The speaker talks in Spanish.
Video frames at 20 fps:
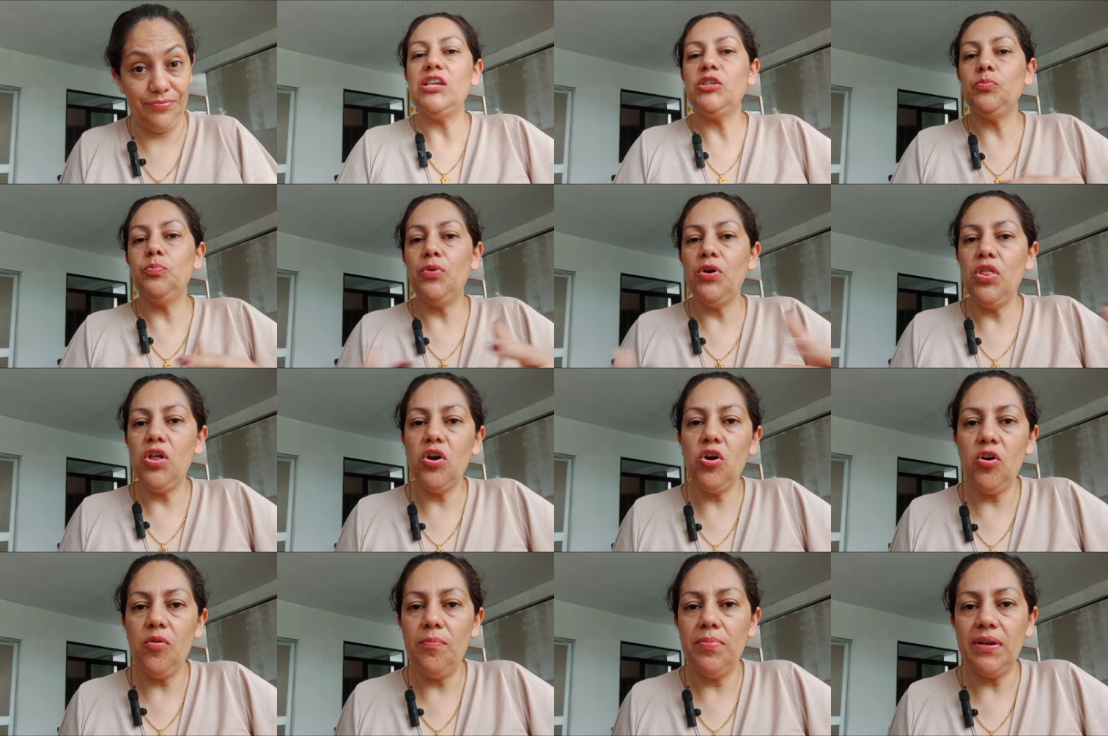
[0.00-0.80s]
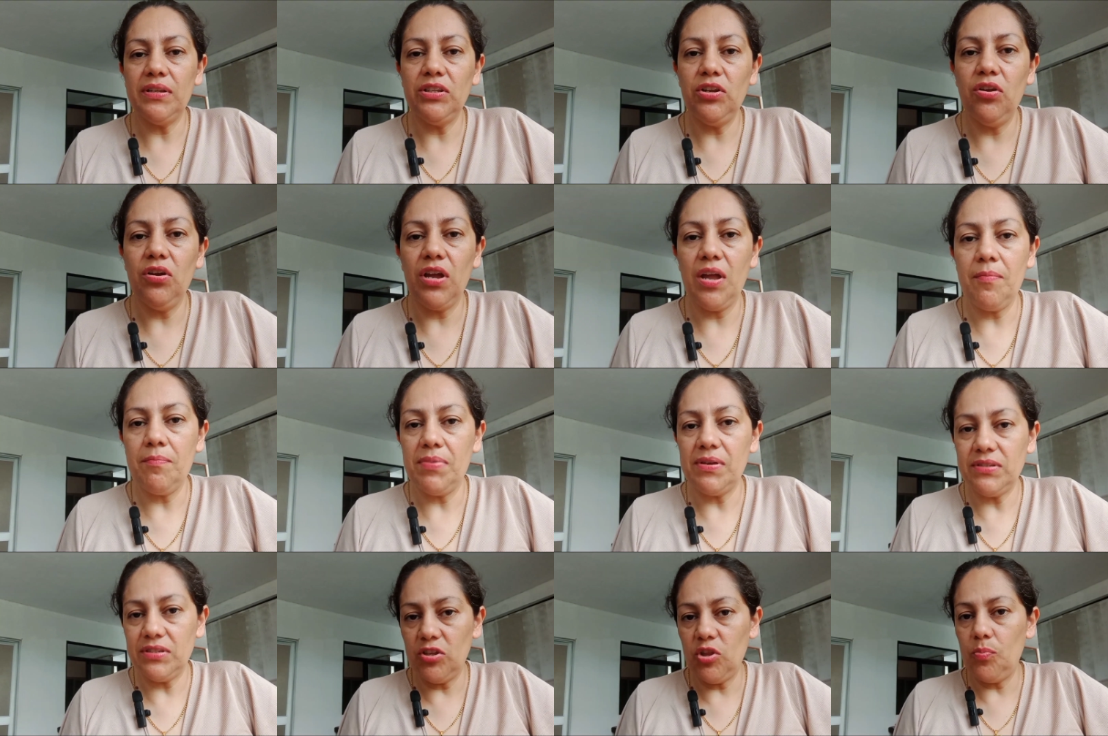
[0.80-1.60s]
Les puedo comprender lo que
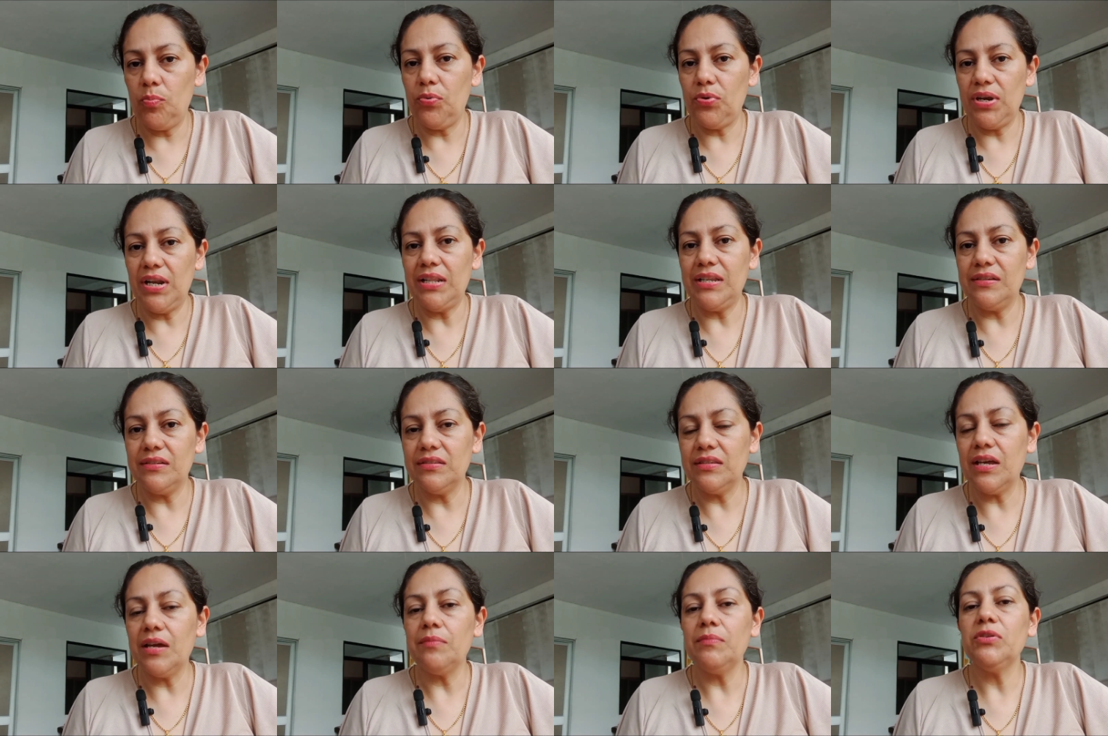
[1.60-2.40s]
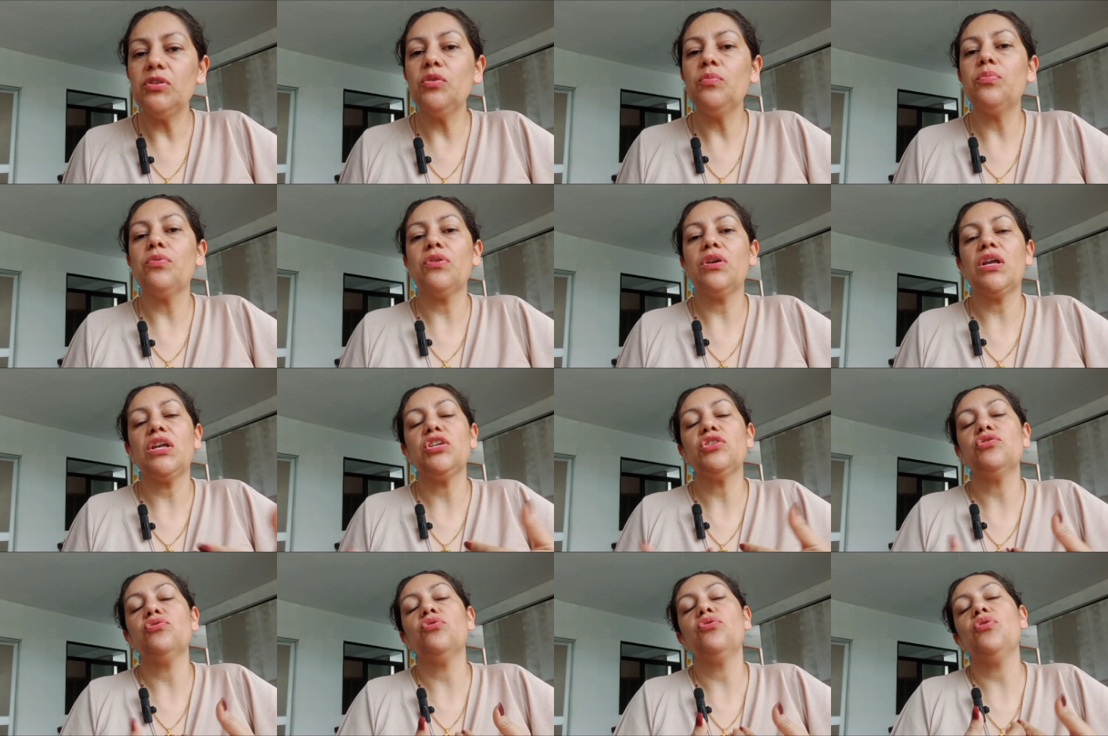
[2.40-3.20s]
han pasado por el desamino
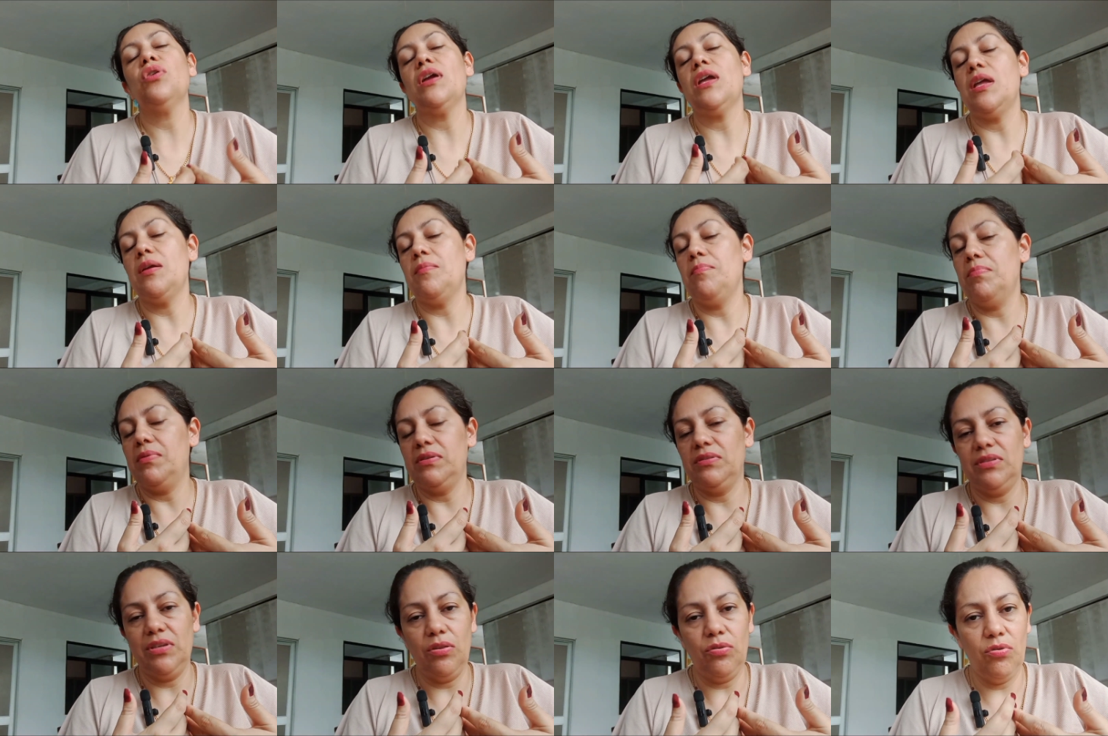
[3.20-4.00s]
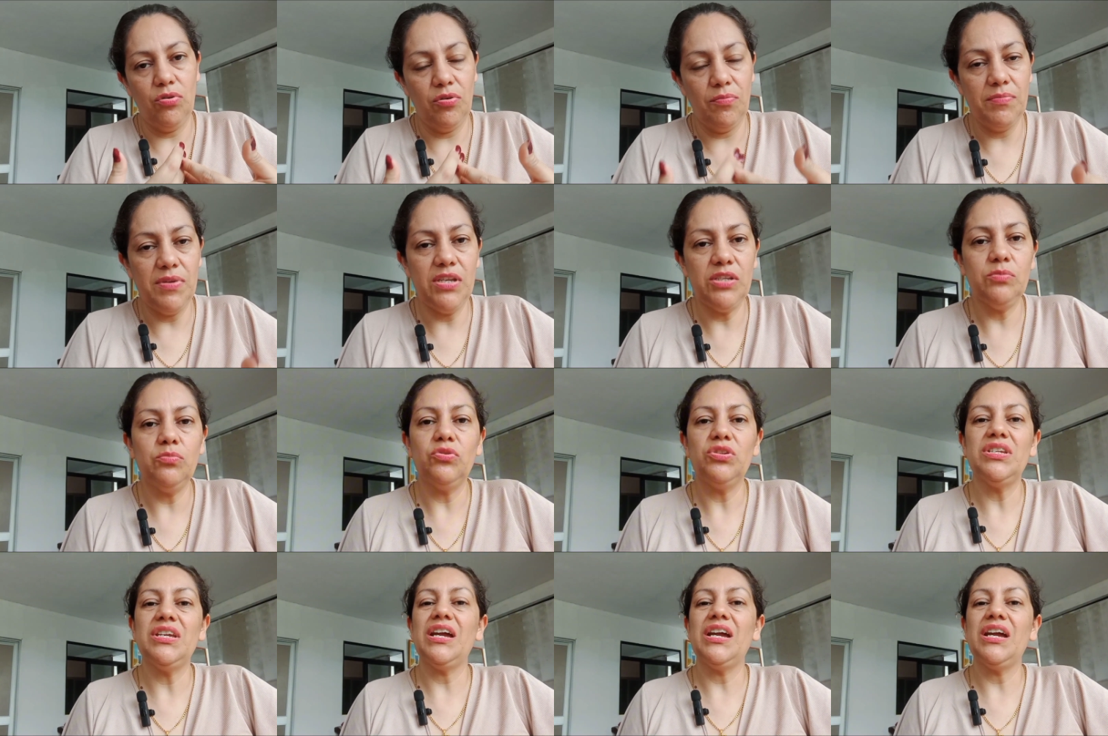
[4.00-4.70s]
porque yo he pasado lo mismo.